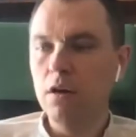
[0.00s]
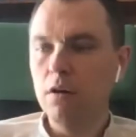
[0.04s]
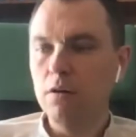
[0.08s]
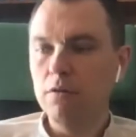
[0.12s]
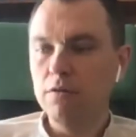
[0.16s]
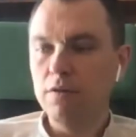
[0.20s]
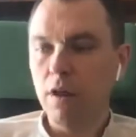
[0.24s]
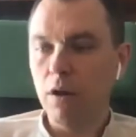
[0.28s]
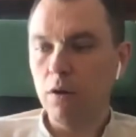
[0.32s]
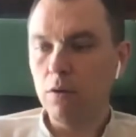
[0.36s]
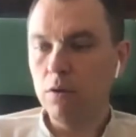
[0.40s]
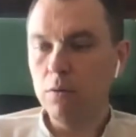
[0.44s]

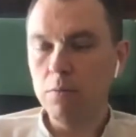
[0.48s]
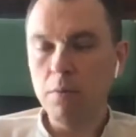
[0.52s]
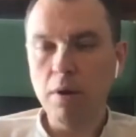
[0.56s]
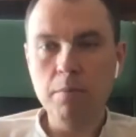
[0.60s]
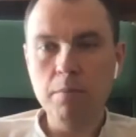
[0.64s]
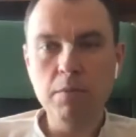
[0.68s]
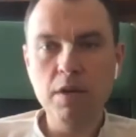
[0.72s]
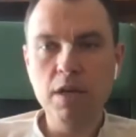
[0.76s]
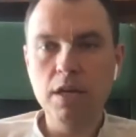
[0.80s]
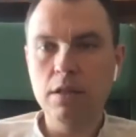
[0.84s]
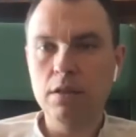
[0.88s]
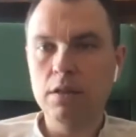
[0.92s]
Второй
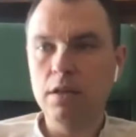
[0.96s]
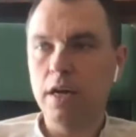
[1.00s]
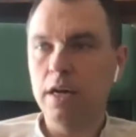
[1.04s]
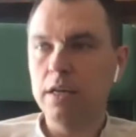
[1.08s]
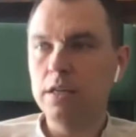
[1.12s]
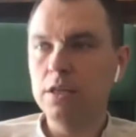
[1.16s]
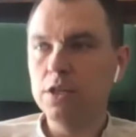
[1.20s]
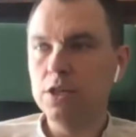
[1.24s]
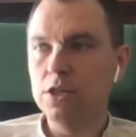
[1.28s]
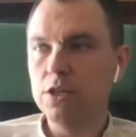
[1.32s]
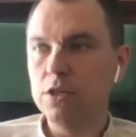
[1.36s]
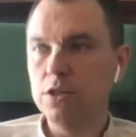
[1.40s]
момент,
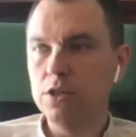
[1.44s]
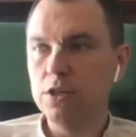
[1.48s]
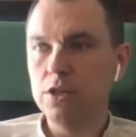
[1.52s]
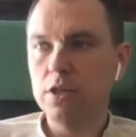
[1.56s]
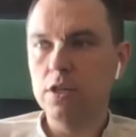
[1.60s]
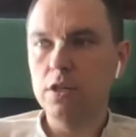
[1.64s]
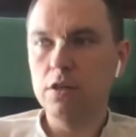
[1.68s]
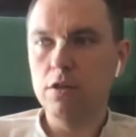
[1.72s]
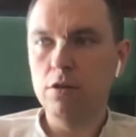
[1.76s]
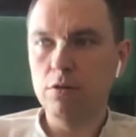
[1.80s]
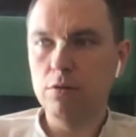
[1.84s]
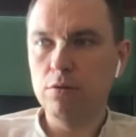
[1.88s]
конечно
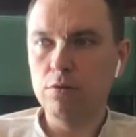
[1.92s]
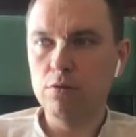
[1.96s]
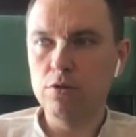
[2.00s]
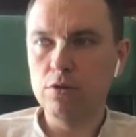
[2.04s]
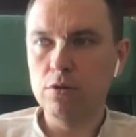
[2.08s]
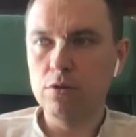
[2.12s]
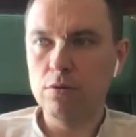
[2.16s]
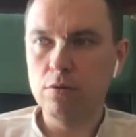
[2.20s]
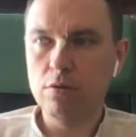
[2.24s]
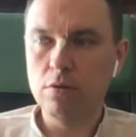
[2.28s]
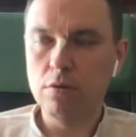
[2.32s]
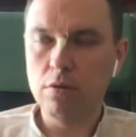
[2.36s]
же, это то,
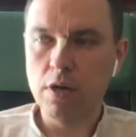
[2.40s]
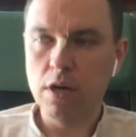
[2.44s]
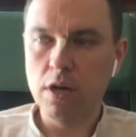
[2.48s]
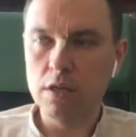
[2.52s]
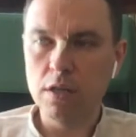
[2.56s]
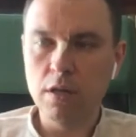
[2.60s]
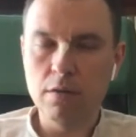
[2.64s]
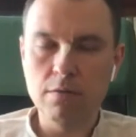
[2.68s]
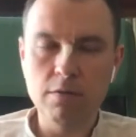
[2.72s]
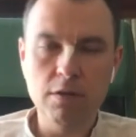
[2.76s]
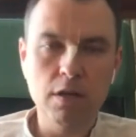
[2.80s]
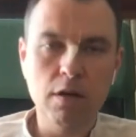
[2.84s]
что
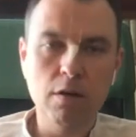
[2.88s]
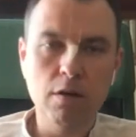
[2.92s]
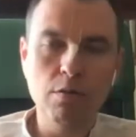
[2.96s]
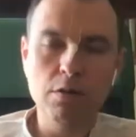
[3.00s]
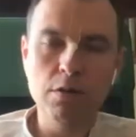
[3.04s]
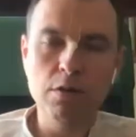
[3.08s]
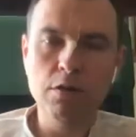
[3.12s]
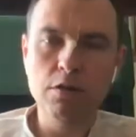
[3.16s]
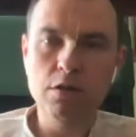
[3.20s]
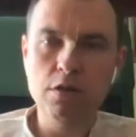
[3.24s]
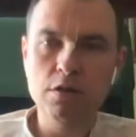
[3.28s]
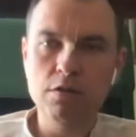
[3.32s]
когда вы
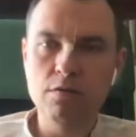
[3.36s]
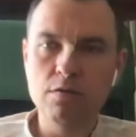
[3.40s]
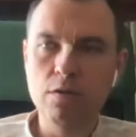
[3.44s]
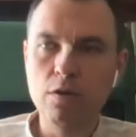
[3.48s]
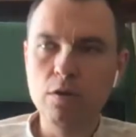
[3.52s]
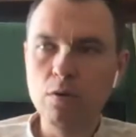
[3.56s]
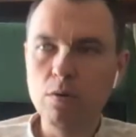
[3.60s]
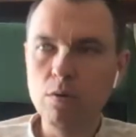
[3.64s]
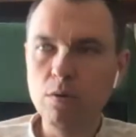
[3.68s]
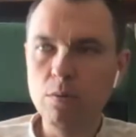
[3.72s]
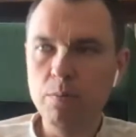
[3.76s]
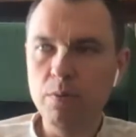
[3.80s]
находитесь в
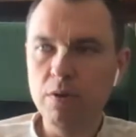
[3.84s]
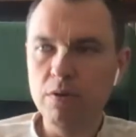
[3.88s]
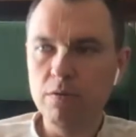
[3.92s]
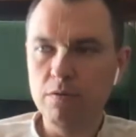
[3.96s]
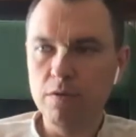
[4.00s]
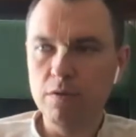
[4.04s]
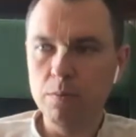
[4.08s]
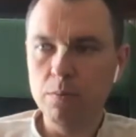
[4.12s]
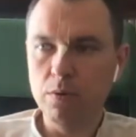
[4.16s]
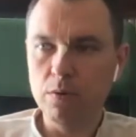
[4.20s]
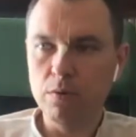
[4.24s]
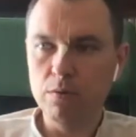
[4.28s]
группе,
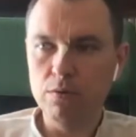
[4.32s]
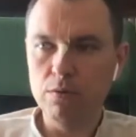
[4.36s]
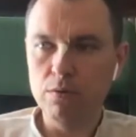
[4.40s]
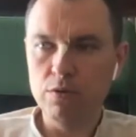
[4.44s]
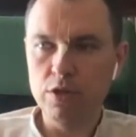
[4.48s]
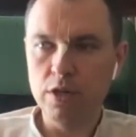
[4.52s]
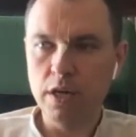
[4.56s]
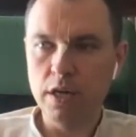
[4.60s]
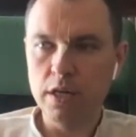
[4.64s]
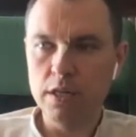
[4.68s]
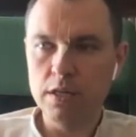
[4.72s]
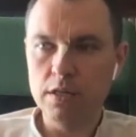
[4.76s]
вы
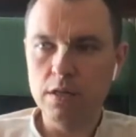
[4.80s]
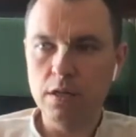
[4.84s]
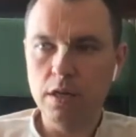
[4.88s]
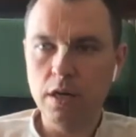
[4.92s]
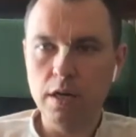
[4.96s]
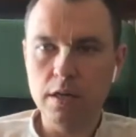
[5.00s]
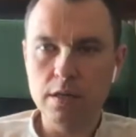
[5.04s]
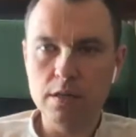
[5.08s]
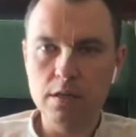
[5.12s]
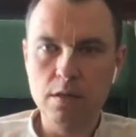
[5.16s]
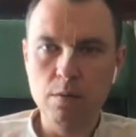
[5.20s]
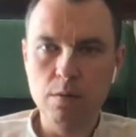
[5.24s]
получаете
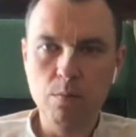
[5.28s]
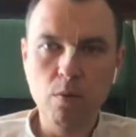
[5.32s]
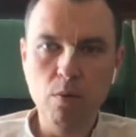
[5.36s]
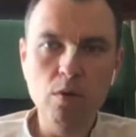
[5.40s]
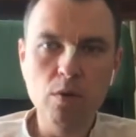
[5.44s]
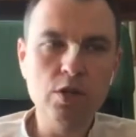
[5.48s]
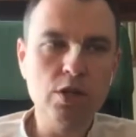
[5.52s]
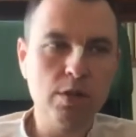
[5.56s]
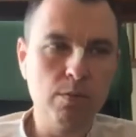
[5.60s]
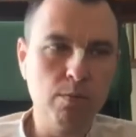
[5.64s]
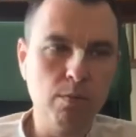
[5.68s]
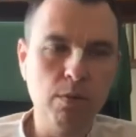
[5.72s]
гораздо
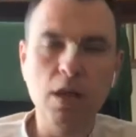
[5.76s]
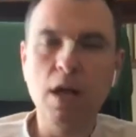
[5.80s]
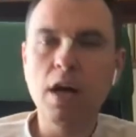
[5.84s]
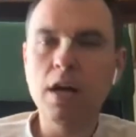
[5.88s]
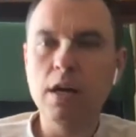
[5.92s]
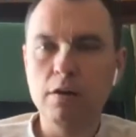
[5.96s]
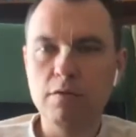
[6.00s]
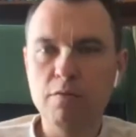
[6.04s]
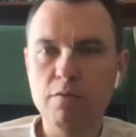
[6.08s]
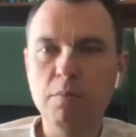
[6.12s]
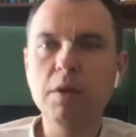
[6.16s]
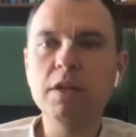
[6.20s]
больше
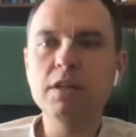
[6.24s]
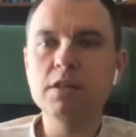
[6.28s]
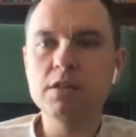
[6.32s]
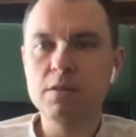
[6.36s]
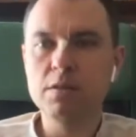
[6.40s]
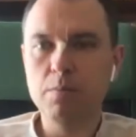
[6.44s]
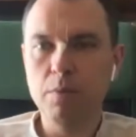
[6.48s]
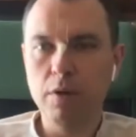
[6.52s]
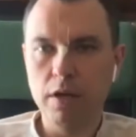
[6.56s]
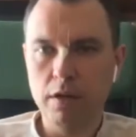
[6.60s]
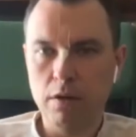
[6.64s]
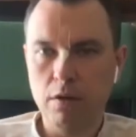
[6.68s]
блага, в
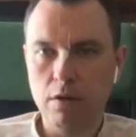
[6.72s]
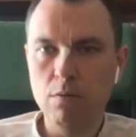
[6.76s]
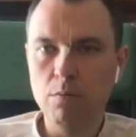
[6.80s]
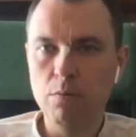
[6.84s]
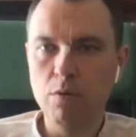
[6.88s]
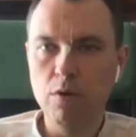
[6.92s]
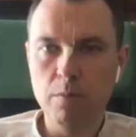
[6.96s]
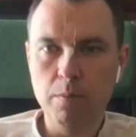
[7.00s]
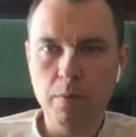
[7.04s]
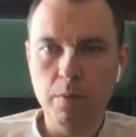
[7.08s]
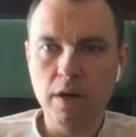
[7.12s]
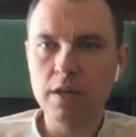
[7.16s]
принципе, от
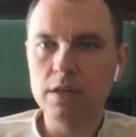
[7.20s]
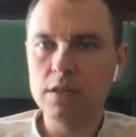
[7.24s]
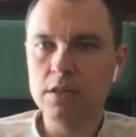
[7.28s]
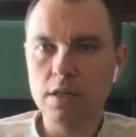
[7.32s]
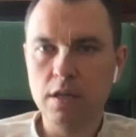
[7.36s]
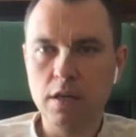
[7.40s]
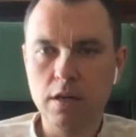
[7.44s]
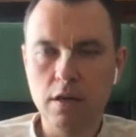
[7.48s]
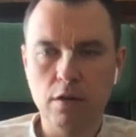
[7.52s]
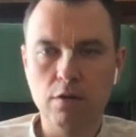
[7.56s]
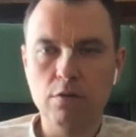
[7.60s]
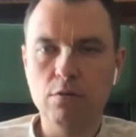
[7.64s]
любой
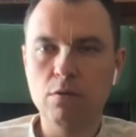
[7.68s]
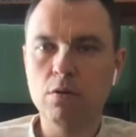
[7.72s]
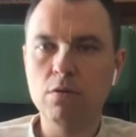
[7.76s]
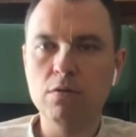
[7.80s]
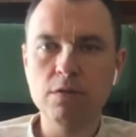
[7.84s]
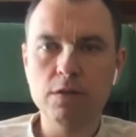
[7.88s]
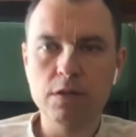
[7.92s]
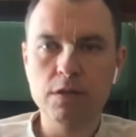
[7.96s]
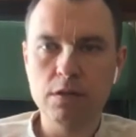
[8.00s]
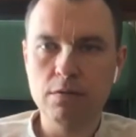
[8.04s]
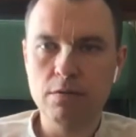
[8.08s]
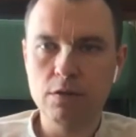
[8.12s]
практики, которую
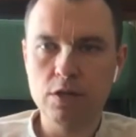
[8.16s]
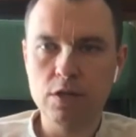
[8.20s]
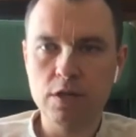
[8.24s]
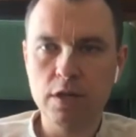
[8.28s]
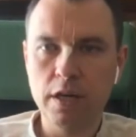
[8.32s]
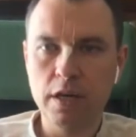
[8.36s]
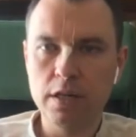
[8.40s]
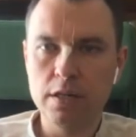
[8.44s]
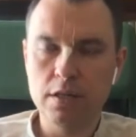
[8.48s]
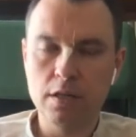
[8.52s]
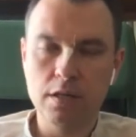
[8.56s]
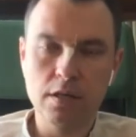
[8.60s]
вы
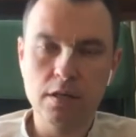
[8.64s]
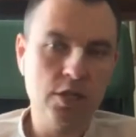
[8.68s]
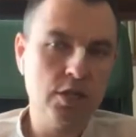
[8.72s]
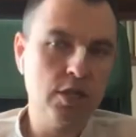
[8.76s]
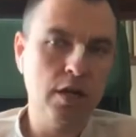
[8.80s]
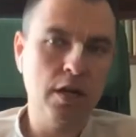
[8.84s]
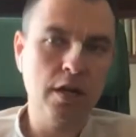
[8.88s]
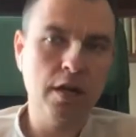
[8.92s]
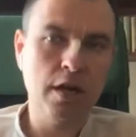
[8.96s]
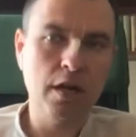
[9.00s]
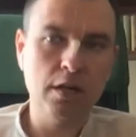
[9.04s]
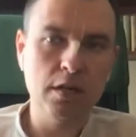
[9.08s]
совершаете,
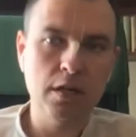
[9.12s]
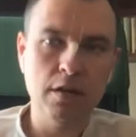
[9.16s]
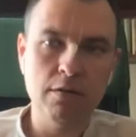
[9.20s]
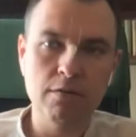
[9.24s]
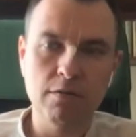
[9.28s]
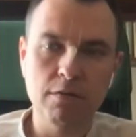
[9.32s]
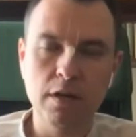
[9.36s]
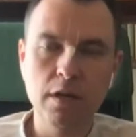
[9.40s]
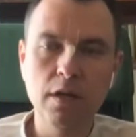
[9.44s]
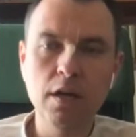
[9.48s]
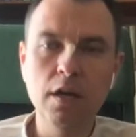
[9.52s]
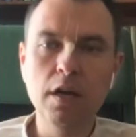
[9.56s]
нежели когда
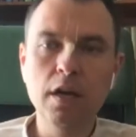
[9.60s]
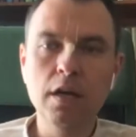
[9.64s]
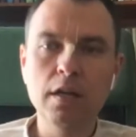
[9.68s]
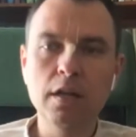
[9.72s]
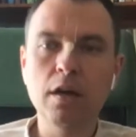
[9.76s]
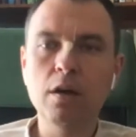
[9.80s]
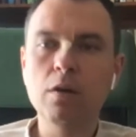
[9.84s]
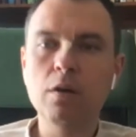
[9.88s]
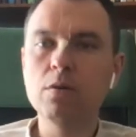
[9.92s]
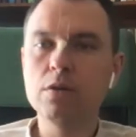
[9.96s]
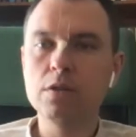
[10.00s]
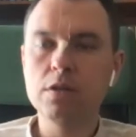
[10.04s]
вы
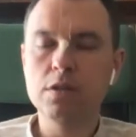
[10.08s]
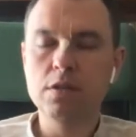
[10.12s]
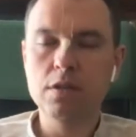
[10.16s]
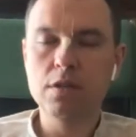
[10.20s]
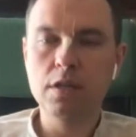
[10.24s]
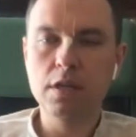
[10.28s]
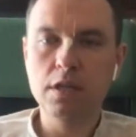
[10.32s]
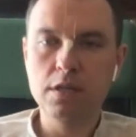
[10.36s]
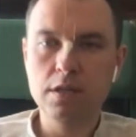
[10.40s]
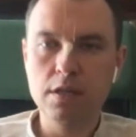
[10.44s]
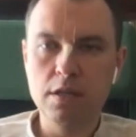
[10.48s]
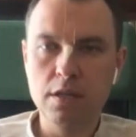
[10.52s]
находитесь
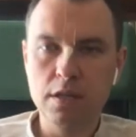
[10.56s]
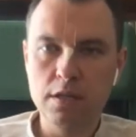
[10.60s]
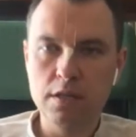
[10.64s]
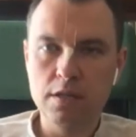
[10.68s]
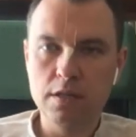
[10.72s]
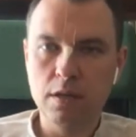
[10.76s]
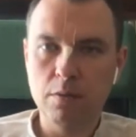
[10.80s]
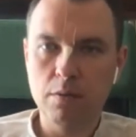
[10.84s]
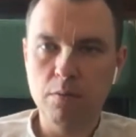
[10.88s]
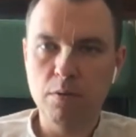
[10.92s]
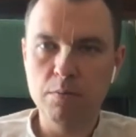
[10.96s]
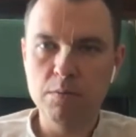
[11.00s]
наедине
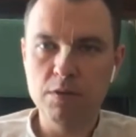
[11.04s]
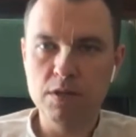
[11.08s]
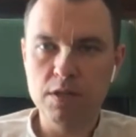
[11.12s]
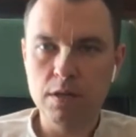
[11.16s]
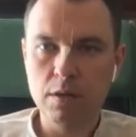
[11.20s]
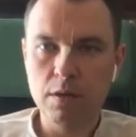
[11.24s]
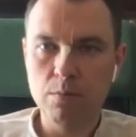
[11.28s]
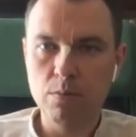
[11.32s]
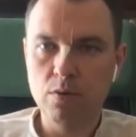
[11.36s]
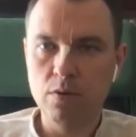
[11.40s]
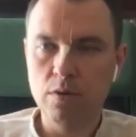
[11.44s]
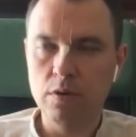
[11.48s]
с самими
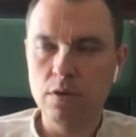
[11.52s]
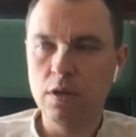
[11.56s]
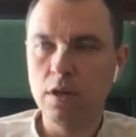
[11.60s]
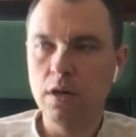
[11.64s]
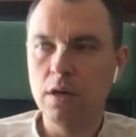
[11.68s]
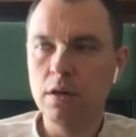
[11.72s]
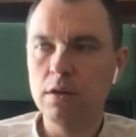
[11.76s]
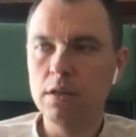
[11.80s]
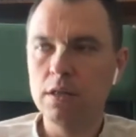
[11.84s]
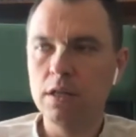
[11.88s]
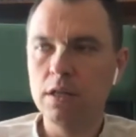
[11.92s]
собой. Да? Так,